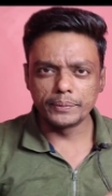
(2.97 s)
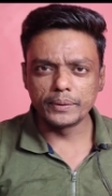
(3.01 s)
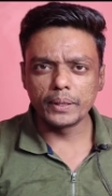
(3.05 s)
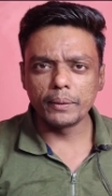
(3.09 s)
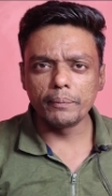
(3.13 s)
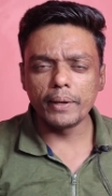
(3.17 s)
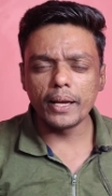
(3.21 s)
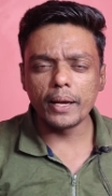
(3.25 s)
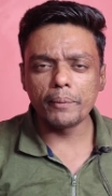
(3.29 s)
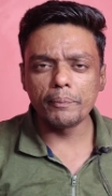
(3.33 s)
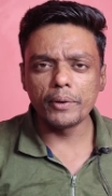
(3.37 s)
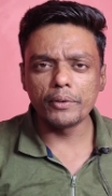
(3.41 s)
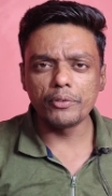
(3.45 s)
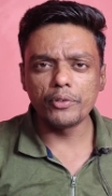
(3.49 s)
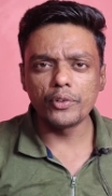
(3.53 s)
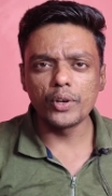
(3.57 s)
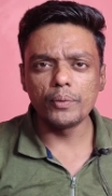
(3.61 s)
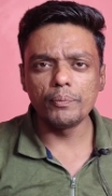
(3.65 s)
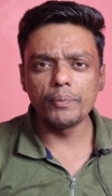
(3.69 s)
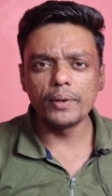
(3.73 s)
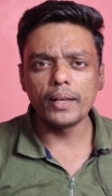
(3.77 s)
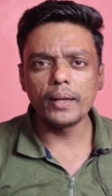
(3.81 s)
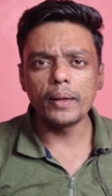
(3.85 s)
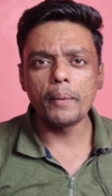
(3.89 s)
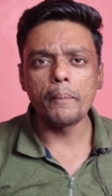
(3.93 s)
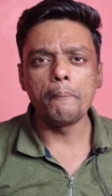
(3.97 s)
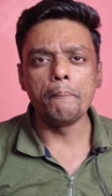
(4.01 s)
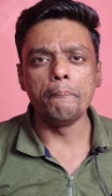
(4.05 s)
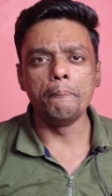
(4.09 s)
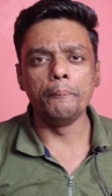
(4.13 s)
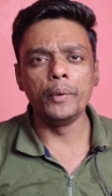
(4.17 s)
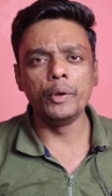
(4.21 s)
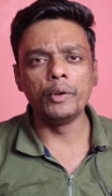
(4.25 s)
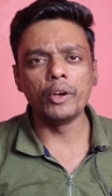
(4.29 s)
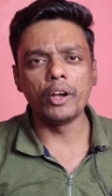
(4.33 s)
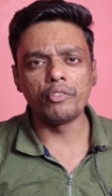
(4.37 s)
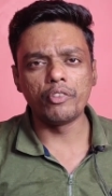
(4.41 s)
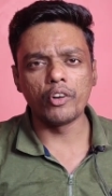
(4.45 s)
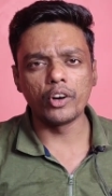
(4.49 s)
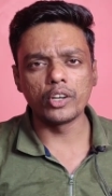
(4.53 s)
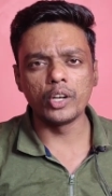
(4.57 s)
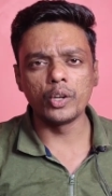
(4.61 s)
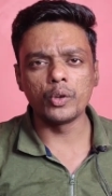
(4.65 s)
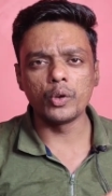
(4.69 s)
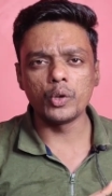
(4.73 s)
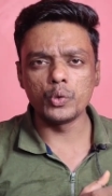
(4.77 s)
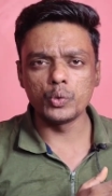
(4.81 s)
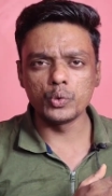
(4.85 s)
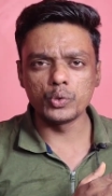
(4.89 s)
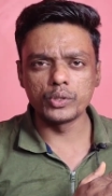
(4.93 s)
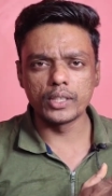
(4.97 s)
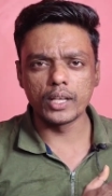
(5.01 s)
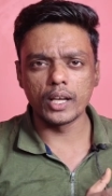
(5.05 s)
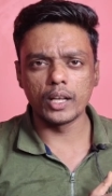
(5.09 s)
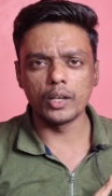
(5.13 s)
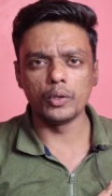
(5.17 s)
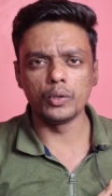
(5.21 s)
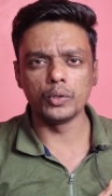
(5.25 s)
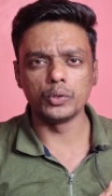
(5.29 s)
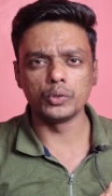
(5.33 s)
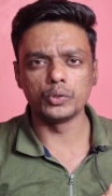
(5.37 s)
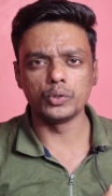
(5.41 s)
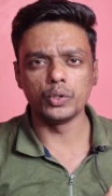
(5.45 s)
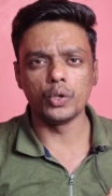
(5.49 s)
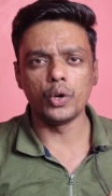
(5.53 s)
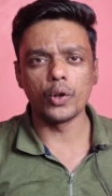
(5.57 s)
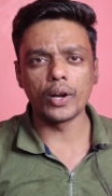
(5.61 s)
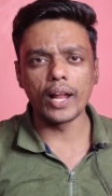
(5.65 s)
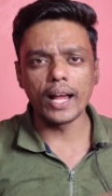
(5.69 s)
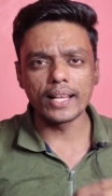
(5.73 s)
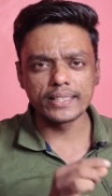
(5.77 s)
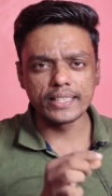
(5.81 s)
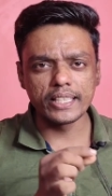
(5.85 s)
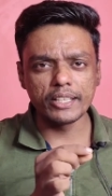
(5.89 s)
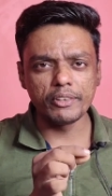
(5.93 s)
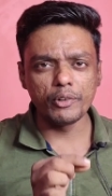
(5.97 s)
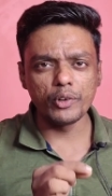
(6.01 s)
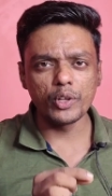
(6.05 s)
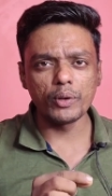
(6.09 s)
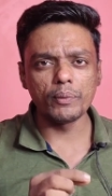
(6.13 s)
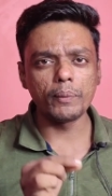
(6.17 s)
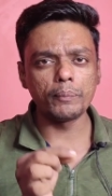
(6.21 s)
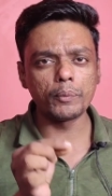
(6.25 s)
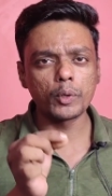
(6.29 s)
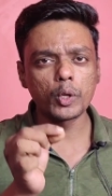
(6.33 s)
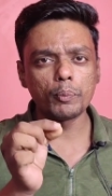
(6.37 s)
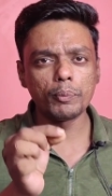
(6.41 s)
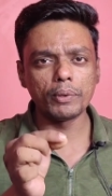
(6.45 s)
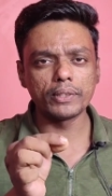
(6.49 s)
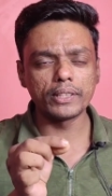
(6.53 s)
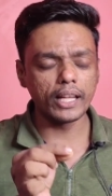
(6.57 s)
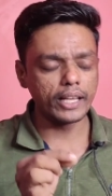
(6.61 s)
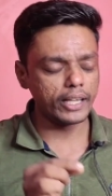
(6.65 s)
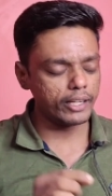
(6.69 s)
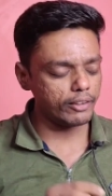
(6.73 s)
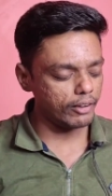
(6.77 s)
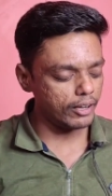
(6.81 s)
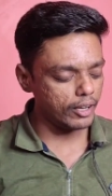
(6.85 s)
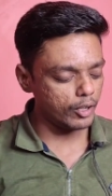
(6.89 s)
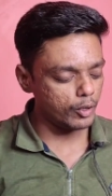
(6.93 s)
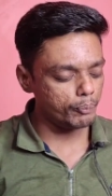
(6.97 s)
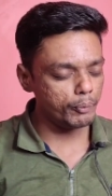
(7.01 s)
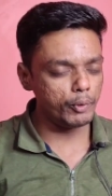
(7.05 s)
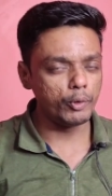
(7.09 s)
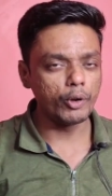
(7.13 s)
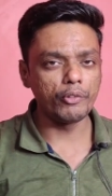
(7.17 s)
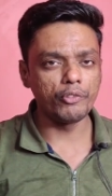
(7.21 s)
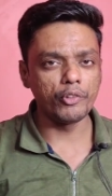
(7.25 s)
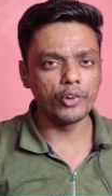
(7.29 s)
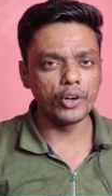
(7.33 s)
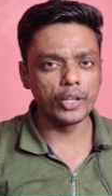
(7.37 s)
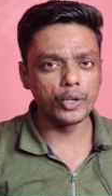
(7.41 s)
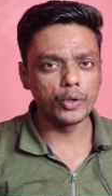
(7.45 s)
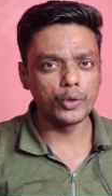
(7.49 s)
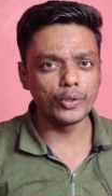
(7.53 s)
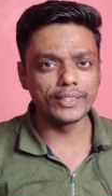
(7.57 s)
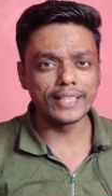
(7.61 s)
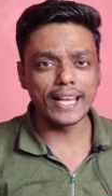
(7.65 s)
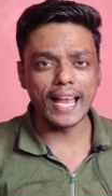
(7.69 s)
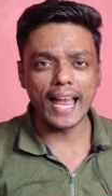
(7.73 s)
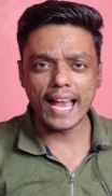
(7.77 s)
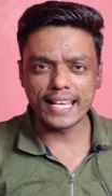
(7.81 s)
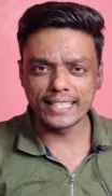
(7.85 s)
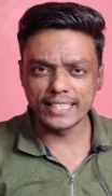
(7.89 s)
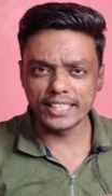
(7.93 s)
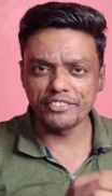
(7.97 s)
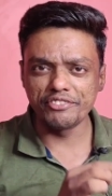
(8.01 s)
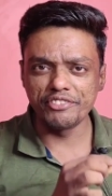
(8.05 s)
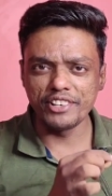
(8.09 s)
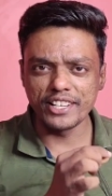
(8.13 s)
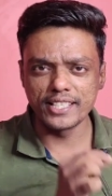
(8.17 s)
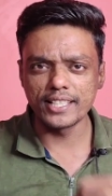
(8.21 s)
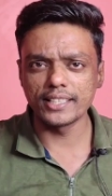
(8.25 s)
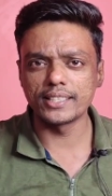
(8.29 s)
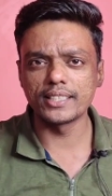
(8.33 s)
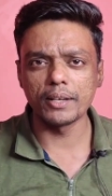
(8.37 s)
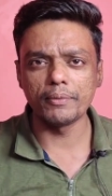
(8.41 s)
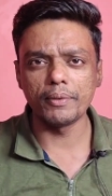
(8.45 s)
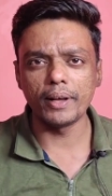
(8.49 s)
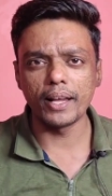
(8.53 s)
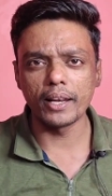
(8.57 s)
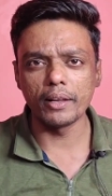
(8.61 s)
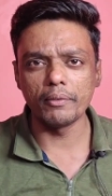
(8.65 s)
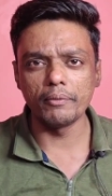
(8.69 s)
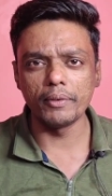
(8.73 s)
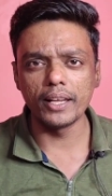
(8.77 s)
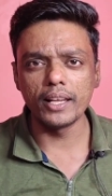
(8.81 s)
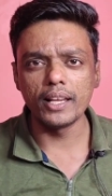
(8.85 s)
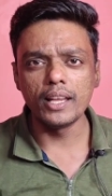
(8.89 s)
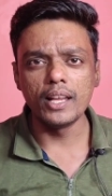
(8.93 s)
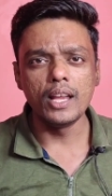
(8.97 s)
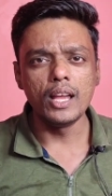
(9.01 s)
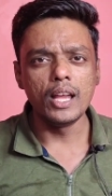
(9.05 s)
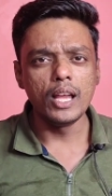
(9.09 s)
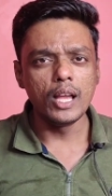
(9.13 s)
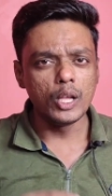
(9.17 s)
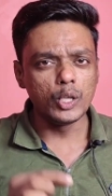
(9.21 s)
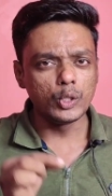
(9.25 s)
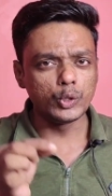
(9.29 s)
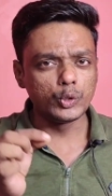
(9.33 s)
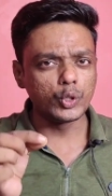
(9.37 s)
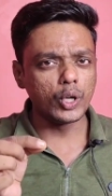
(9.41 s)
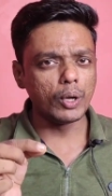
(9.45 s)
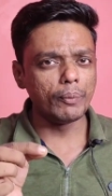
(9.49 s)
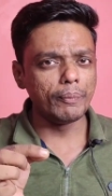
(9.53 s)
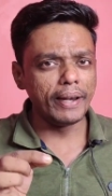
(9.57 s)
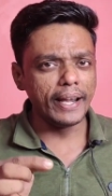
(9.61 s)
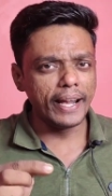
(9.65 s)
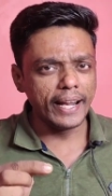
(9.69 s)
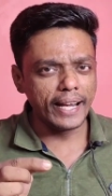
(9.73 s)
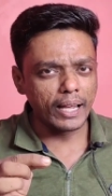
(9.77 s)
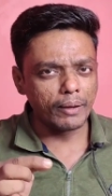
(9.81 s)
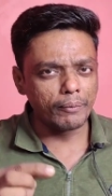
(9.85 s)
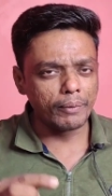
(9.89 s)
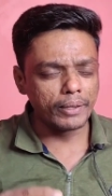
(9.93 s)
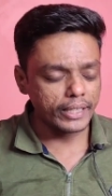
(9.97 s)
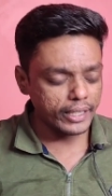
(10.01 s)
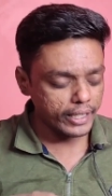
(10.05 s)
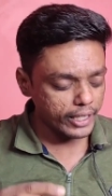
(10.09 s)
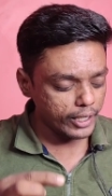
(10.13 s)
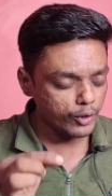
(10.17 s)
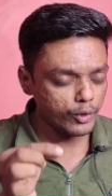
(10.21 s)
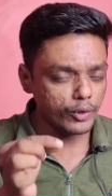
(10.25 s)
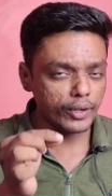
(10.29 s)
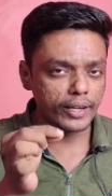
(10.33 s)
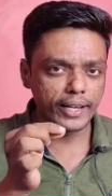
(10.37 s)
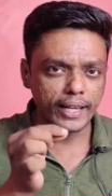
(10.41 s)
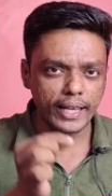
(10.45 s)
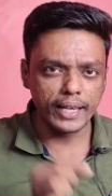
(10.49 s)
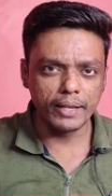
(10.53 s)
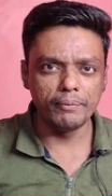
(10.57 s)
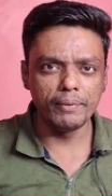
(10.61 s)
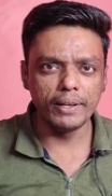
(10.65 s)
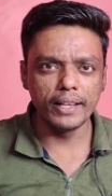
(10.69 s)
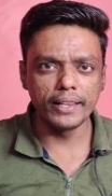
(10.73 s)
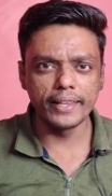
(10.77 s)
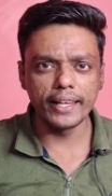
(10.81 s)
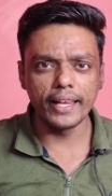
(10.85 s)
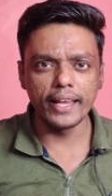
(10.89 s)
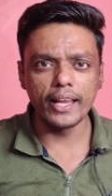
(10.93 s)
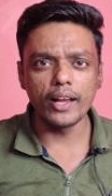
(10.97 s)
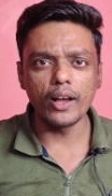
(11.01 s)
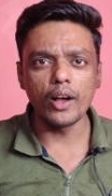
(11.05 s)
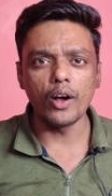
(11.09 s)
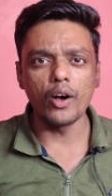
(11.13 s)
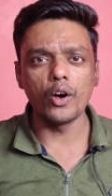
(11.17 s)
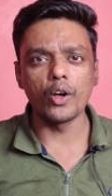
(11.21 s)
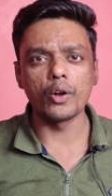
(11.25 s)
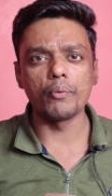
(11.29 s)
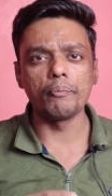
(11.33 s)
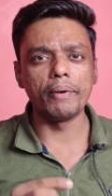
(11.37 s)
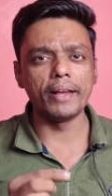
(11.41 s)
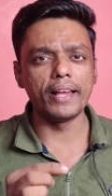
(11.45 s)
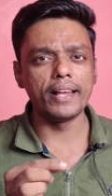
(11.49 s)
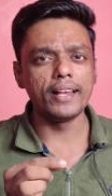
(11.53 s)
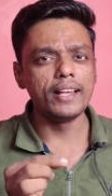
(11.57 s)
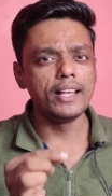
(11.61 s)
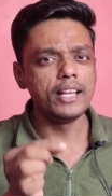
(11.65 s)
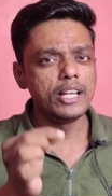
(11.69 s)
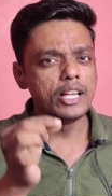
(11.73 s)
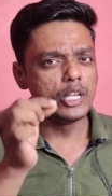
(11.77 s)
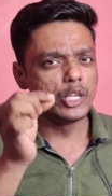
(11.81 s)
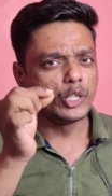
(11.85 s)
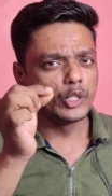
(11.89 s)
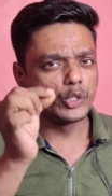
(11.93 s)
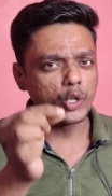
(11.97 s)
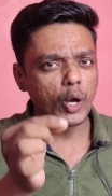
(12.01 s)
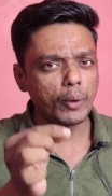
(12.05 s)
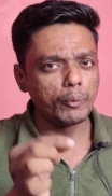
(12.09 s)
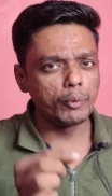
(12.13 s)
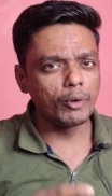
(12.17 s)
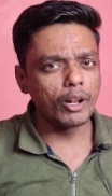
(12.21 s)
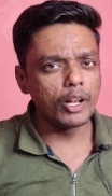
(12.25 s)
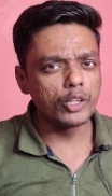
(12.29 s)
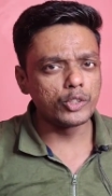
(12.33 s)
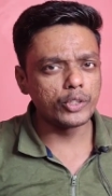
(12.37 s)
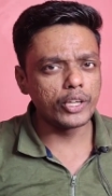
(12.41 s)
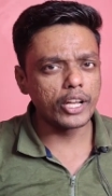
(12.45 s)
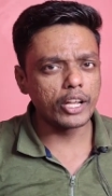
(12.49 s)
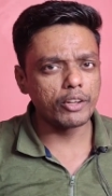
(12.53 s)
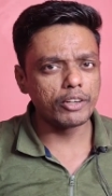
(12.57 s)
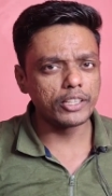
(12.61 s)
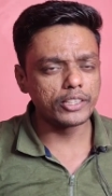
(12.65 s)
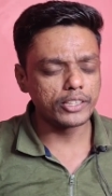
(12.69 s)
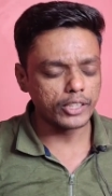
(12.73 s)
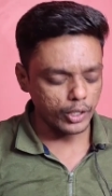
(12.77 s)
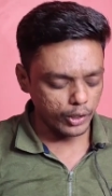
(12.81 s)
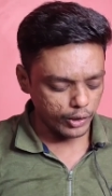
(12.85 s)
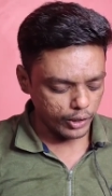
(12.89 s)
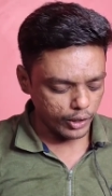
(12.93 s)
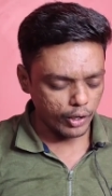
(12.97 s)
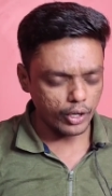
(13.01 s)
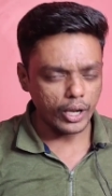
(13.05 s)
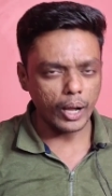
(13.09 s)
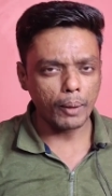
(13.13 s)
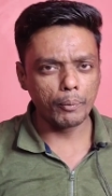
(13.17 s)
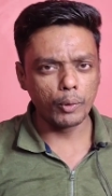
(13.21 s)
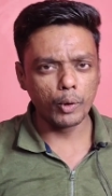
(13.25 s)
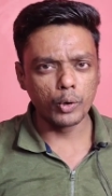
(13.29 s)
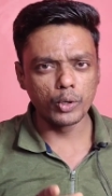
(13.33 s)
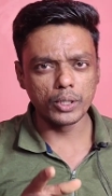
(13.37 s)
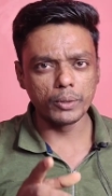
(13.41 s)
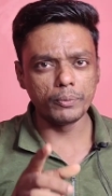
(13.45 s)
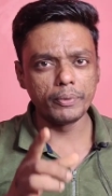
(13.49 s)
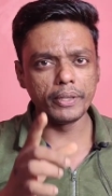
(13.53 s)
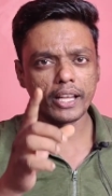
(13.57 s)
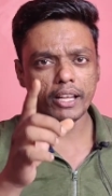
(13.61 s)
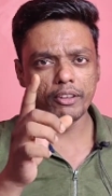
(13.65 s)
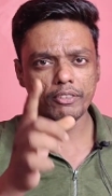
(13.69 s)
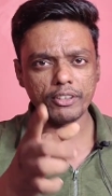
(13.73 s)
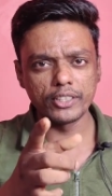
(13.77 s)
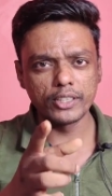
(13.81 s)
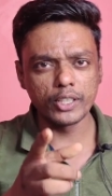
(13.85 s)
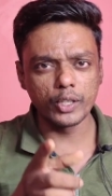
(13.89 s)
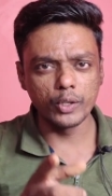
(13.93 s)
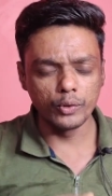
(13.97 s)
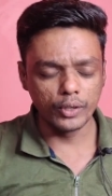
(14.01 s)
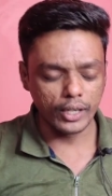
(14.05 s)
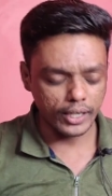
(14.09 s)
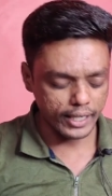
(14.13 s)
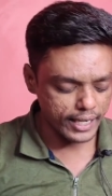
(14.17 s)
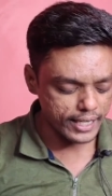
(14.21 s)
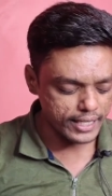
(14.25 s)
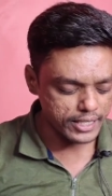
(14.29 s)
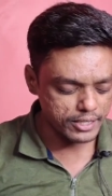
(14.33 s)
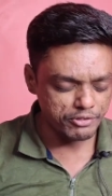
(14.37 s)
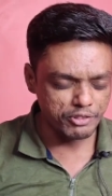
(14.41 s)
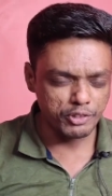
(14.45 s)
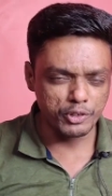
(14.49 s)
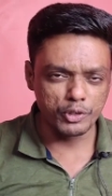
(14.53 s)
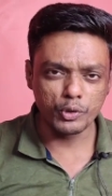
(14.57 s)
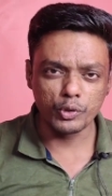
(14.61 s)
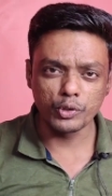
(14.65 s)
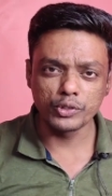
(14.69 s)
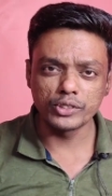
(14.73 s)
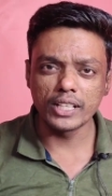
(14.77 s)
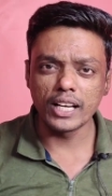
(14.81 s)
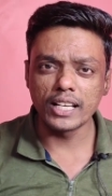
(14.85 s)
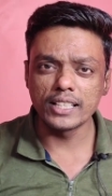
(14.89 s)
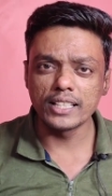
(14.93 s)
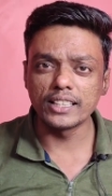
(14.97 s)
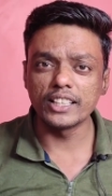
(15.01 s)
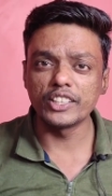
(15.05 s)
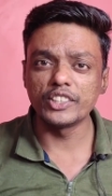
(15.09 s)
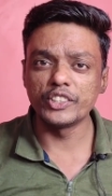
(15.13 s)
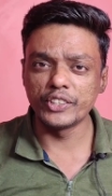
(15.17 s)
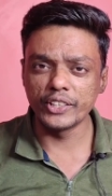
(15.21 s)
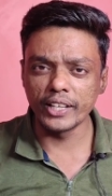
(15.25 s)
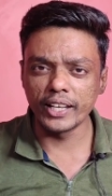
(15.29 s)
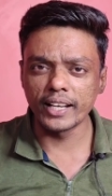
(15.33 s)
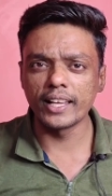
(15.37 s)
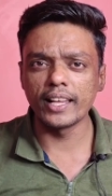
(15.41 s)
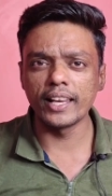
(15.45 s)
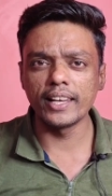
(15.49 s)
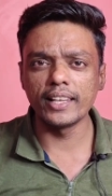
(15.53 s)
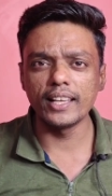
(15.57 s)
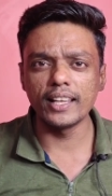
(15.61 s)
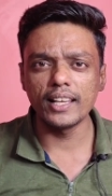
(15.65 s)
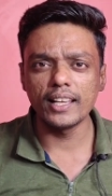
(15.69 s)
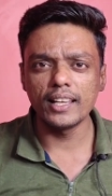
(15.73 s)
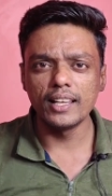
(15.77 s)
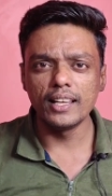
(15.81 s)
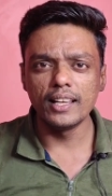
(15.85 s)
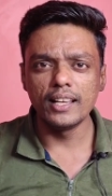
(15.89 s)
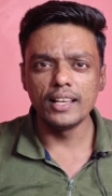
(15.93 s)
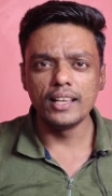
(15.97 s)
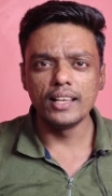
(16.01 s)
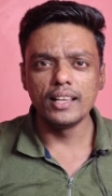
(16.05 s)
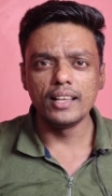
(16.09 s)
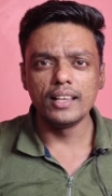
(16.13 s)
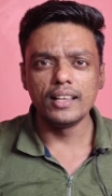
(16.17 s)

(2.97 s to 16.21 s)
जब से मैं अपने फ़ोन में मी वाई फोर्टीन को यूज़ कर रहा हूँ दोस्तों और आज की वीडियो में आपको बताने वाला हूँ मी वाई फोर्टीन कुछ ऐसे फीचर्स के बारे में जो हमें इंडिया में देखने को नहीं मिलते हैं और मैं शामी वाले से रिक्वेस्ट करूँगा और आप लोगों से भी रिक्वेस्ट करूँगा कि इस वीडियो को ज़्यादा से ज़्यादा शेयर करिए